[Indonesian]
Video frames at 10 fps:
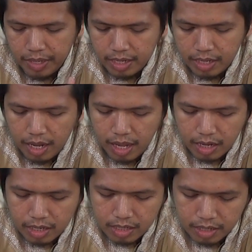Bani
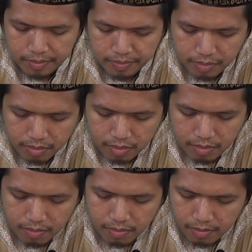Harf
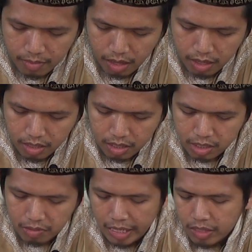
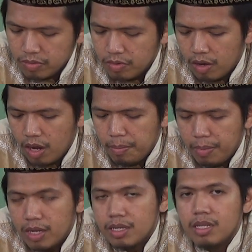suatu
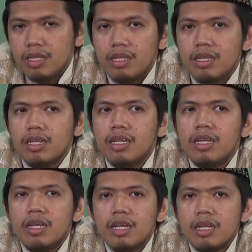kelompok di
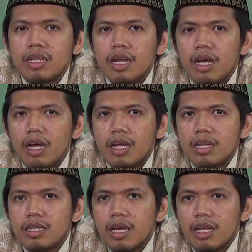uh,
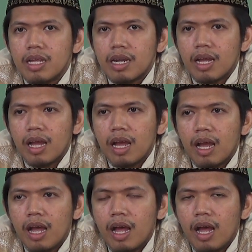
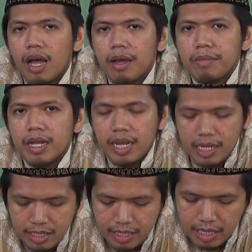daerah mana
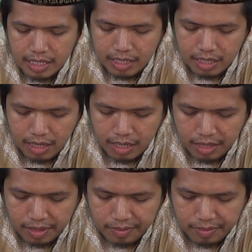Hijaz ya